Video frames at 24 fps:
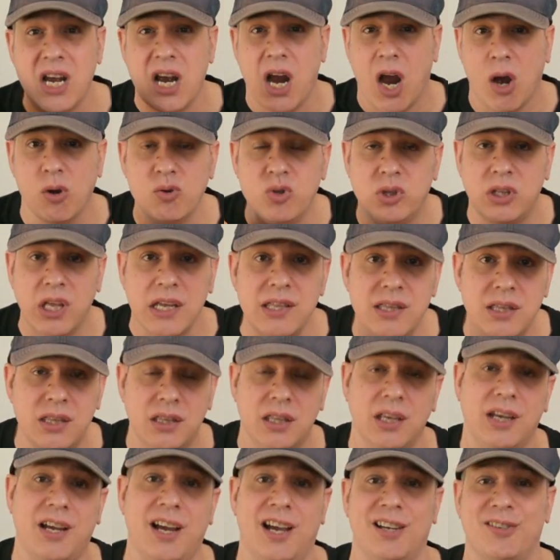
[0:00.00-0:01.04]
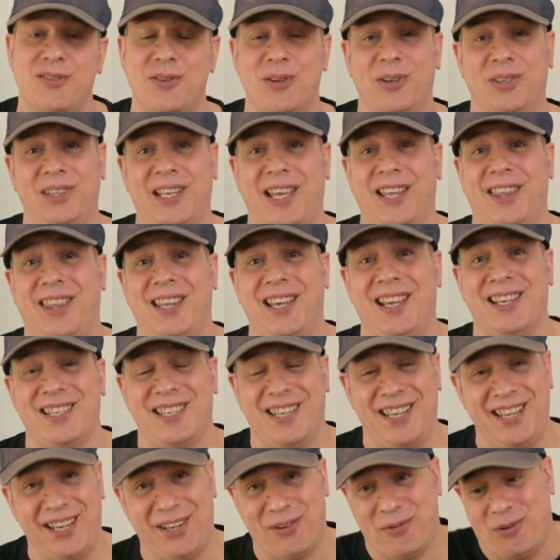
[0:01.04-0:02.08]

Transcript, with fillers: auténticas notazas, eh,